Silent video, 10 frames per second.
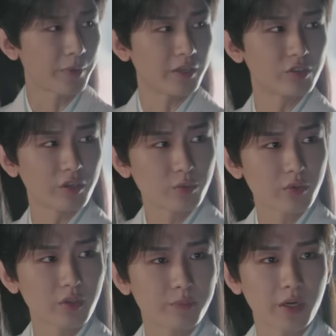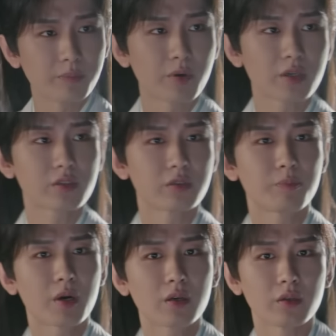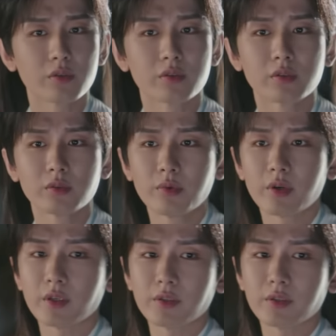Nghe nói mùi vị của một trăm tám mươi tám nhà lao